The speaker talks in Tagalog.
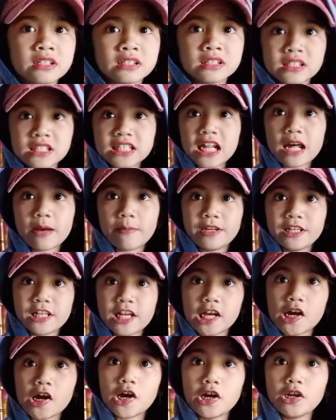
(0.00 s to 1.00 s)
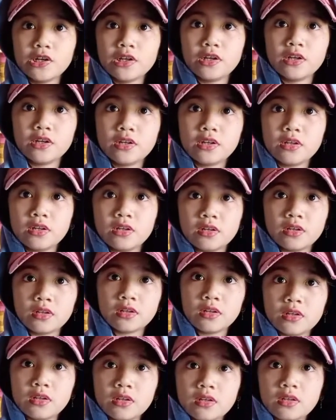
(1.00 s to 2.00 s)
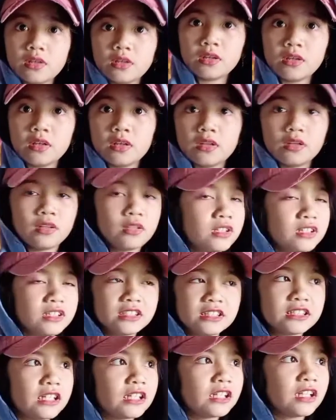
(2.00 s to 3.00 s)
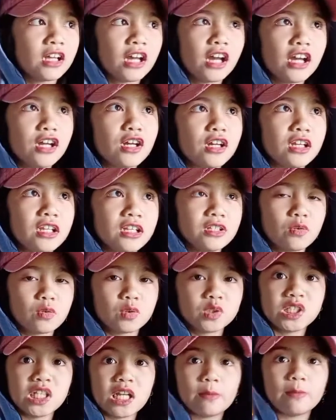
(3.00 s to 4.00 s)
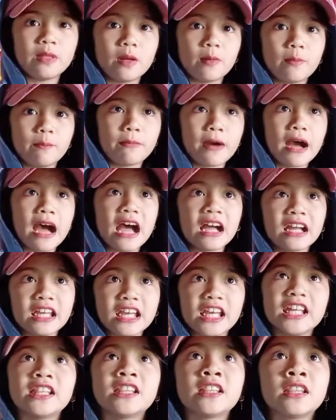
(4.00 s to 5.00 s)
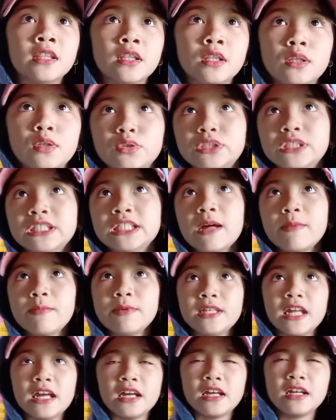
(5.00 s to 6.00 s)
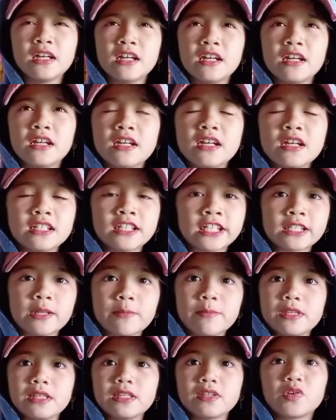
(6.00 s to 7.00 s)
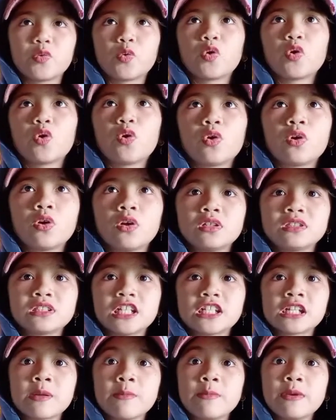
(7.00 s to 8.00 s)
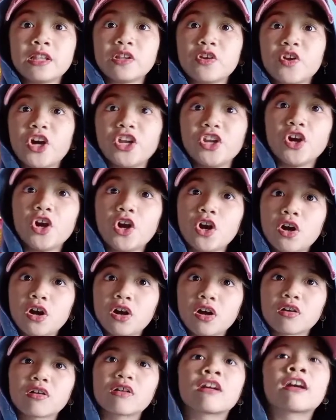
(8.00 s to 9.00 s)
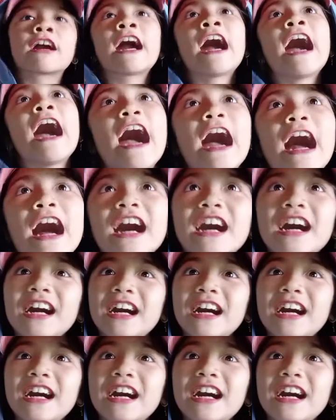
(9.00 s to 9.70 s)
Sinabi niya yon. Sasabihin ko ako. Ah. Ay, kung sinabi niya pangit, yung sinabi niya, sasabihin, sasabihin ko ano, ka.